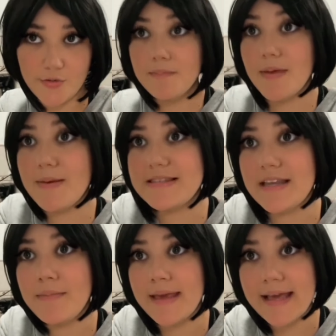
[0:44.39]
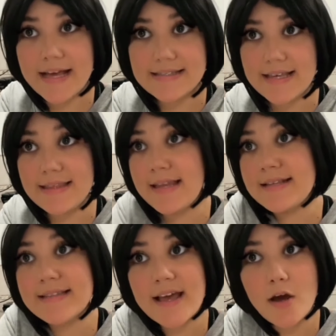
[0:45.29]
Vives en mi casa,
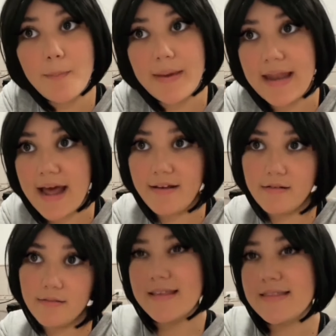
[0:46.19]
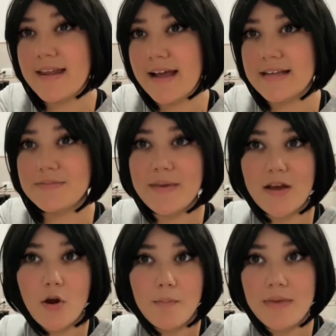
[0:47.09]
tienes que cooperar. Te tragas mi
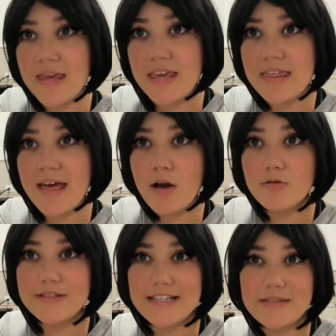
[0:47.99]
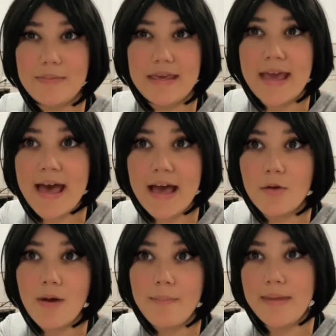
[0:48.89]
comida, usas mi
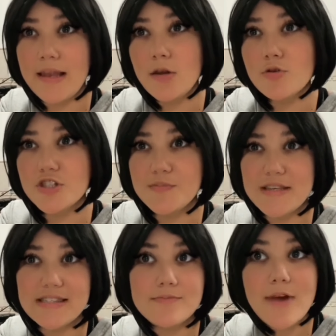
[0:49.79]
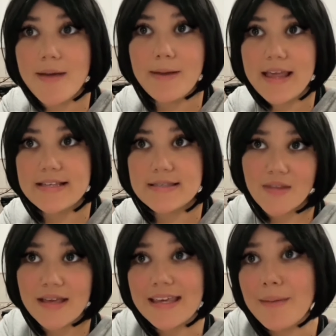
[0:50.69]
agua, mi luz, mis
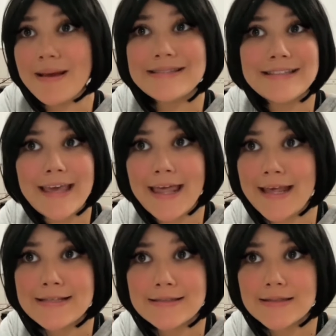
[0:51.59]
muebles. ¿Qué más quieres?